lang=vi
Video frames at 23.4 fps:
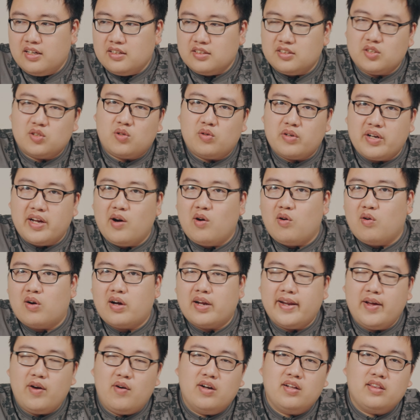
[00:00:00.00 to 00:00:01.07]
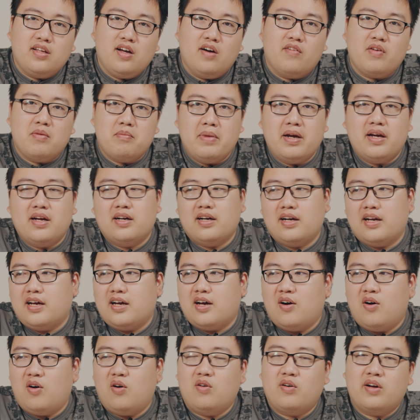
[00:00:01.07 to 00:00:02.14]
chỉ có cái điều ấn tượng với mình là
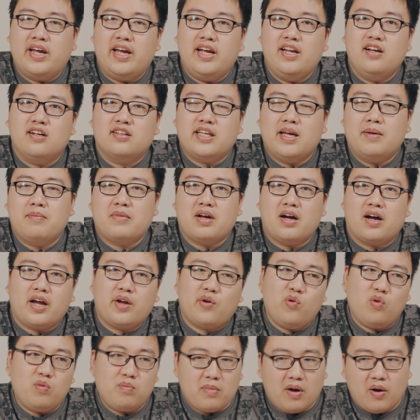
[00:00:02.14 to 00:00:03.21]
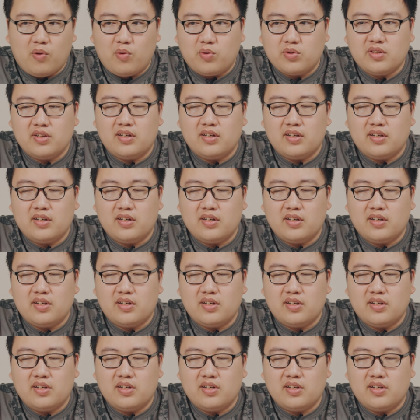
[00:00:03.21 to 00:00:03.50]
họ nghĩ được thêm cả cách hút máu.